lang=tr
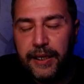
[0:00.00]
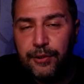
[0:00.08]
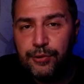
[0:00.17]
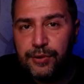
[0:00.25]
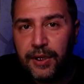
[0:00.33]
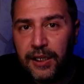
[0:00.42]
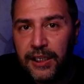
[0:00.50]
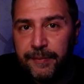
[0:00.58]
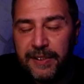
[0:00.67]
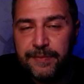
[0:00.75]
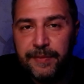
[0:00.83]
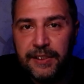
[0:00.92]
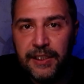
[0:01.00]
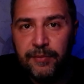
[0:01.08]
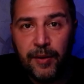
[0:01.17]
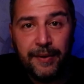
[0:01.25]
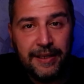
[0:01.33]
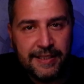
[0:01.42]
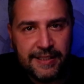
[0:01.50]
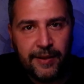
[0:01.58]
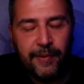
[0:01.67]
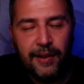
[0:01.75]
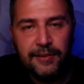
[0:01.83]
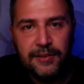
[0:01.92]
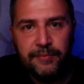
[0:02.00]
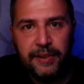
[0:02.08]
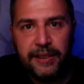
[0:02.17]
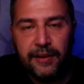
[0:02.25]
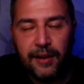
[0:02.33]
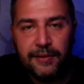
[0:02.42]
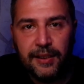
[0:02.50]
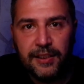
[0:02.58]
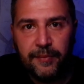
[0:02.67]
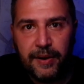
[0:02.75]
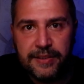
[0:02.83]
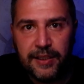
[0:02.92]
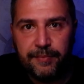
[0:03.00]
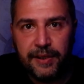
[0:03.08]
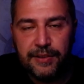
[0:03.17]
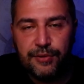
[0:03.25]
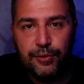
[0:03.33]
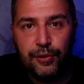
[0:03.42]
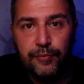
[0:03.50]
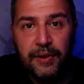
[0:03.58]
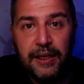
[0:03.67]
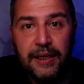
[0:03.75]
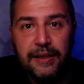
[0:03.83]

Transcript: Henüz takip etmediğim ama listeme aldığım bir kanaldan da bahsetmek istiyorum.